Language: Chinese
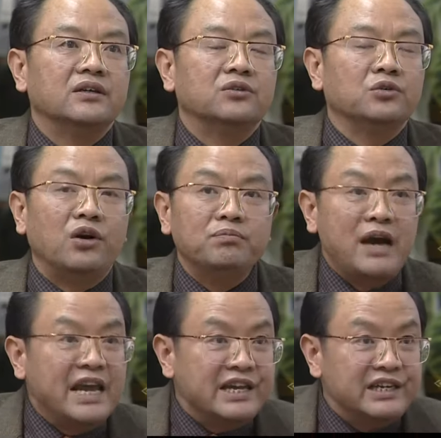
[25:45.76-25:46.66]
如果
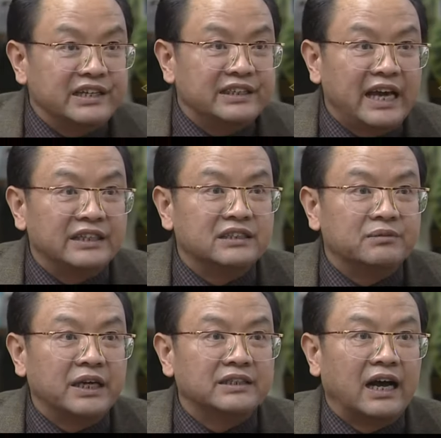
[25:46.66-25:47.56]
每一个电影制
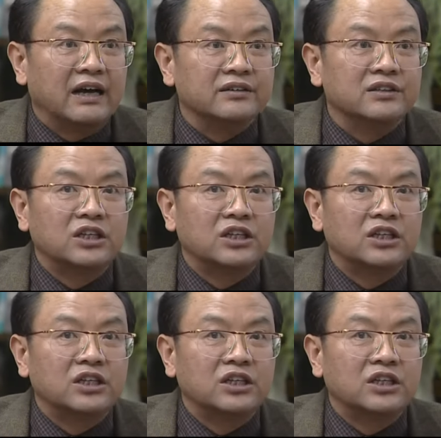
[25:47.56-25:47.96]
片厂